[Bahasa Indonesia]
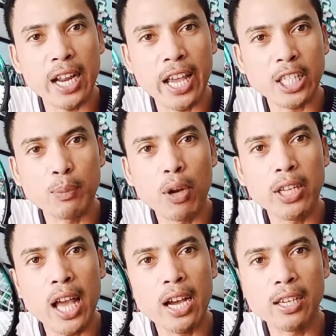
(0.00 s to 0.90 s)
X Ball
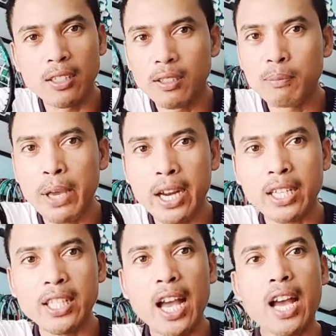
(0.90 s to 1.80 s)
yang
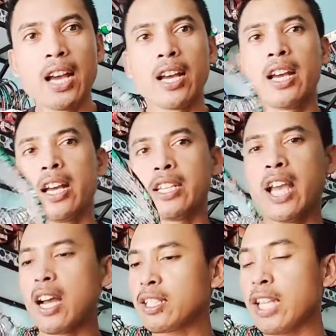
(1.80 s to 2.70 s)
mereknya
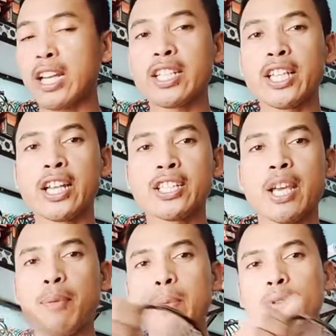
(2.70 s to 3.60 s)
yang serinya seri
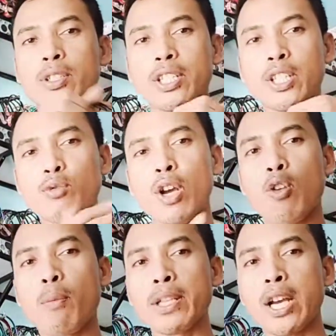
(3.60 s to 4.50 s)
JP bro di sini udah
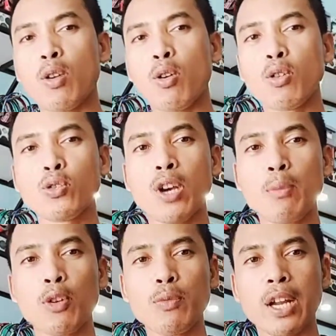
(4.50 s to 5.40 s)
gue pasang logo juga
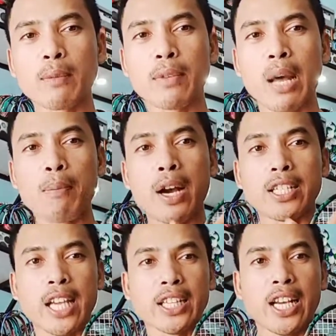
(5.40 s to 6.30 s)
bro biar menambah
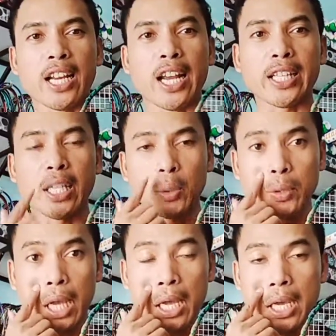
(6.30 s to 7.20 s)
kecantikan raket
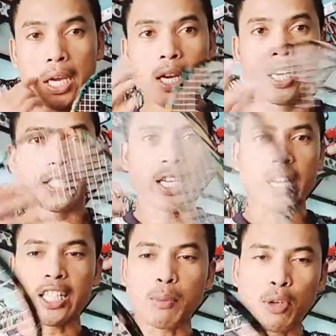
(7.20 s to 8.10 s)
tentunya sekarang
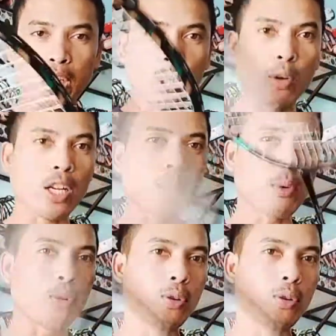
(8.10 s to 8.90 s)
kita mau dengar suaranya bro